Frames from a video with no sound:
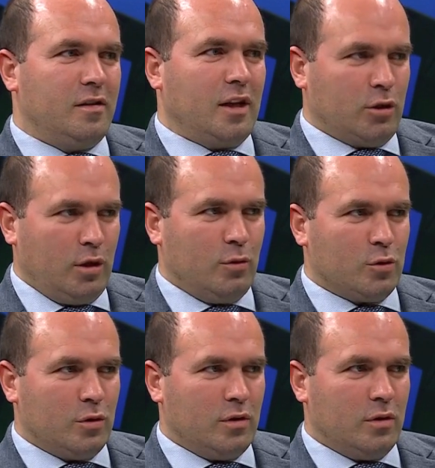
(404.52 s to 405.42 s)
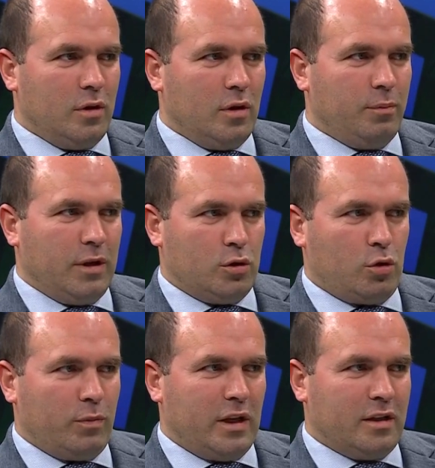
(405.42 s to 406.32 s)
Hatırlıyor musun? Ben hatırlamıyorum. Basın
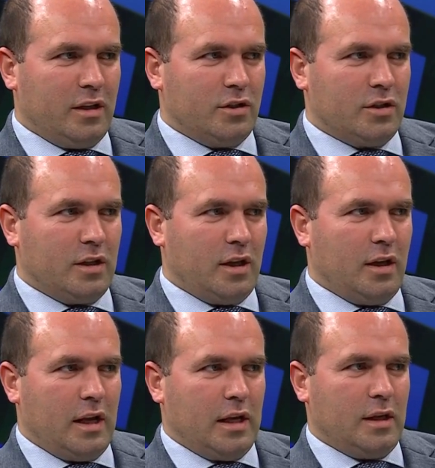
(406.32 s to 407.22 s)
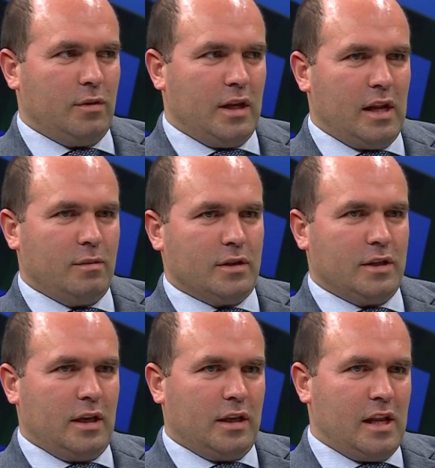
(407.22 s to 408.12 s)
toplantılarının dışında herhangi bir yerel
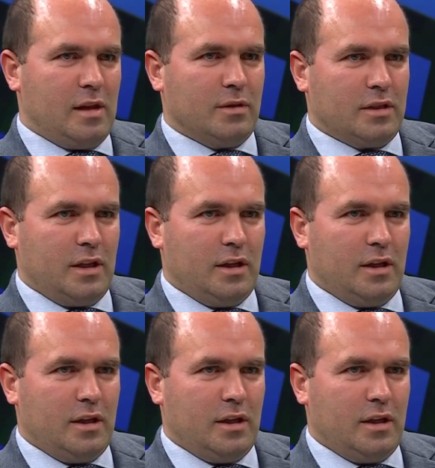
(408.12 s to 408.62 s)
basına, genel basına,